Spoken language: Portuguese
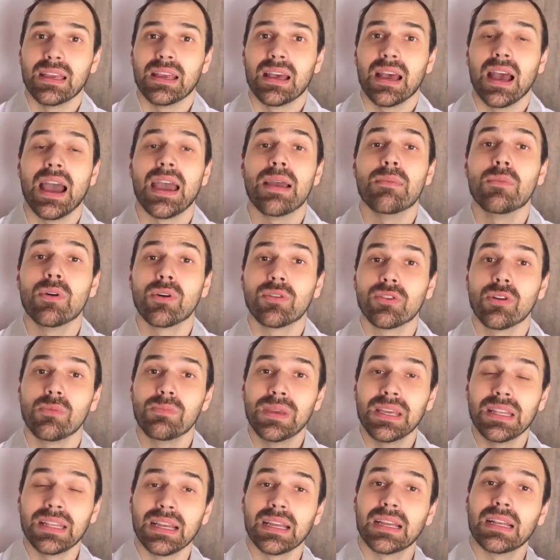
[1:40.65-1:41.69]
a
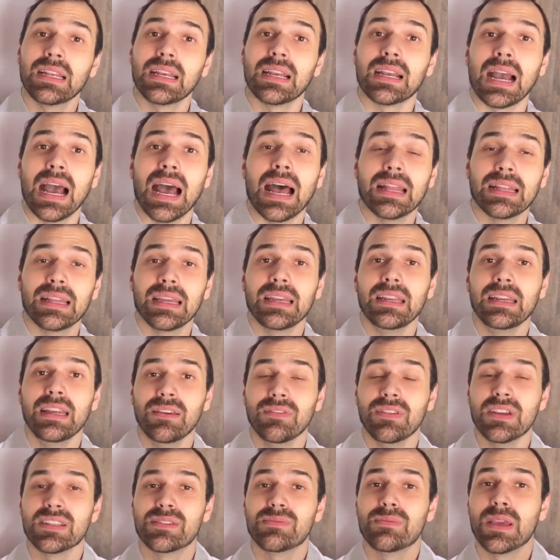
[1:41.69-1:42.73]
hemoglobina glicada em
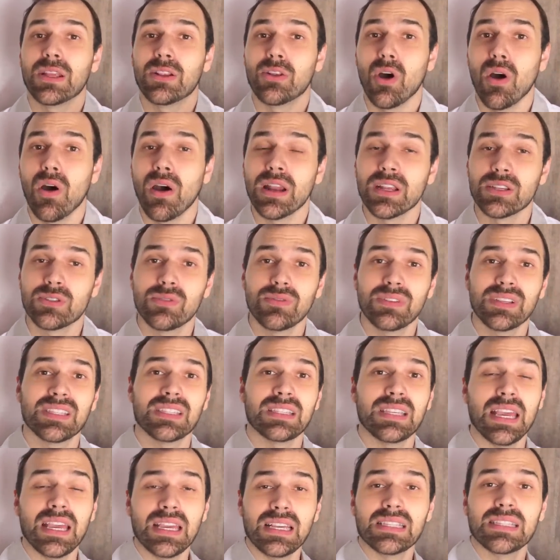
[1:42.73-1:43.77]
níveis menores do que
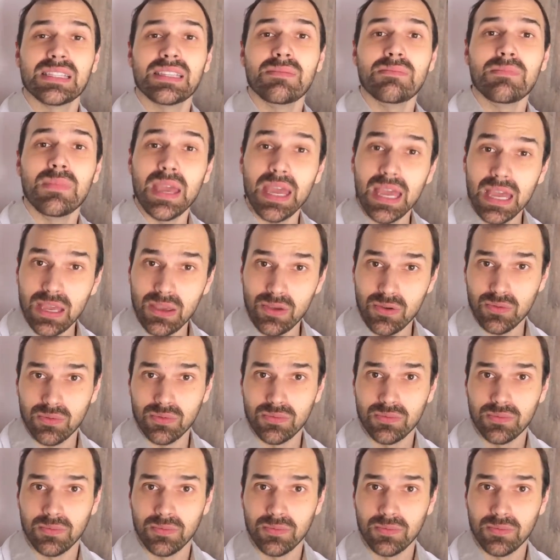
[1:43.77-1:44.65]
6,5,